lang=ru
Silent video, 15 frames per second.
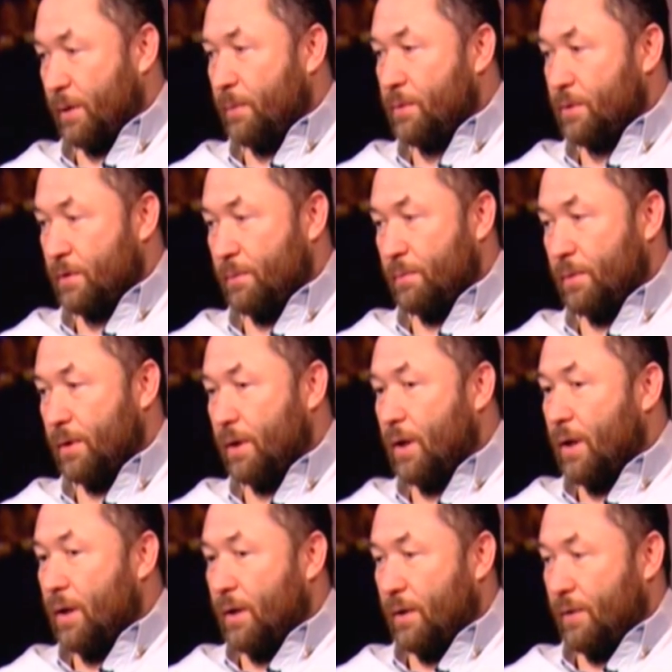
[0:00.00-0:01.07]
к тому, чтобы
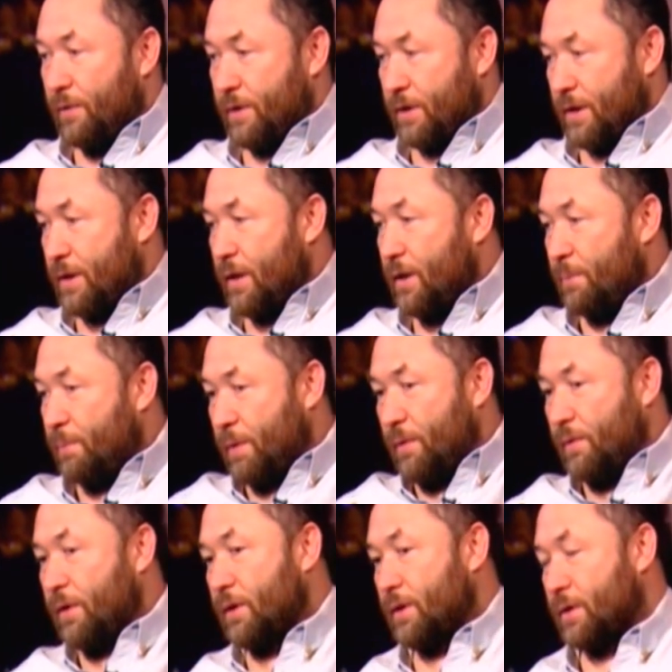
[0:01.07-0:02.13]
в Казахстане
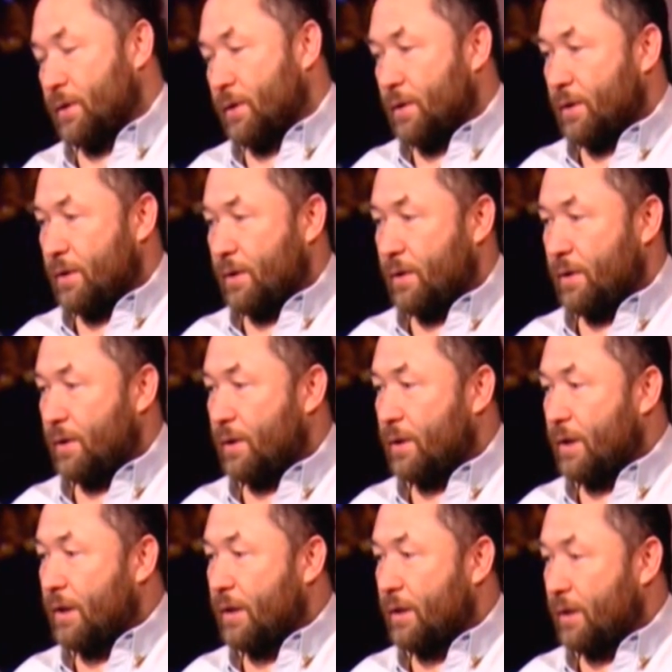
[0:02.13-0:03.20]
появилась
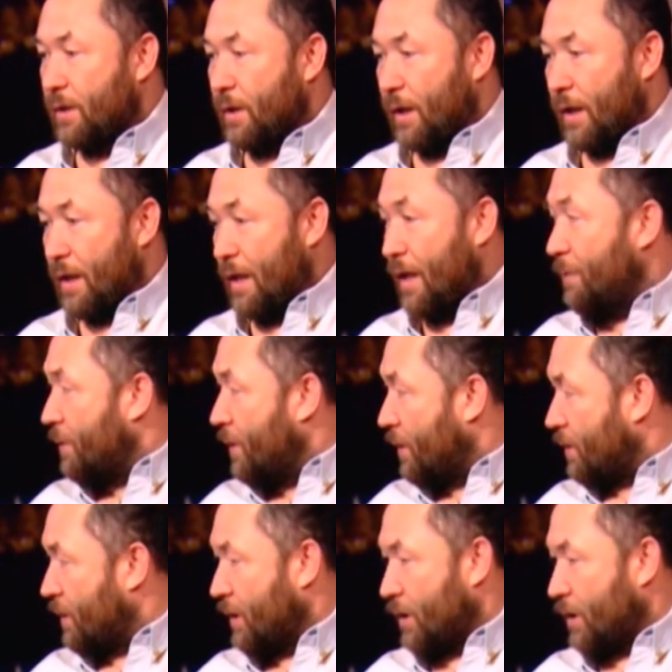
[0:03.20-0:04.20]
киноакадемия,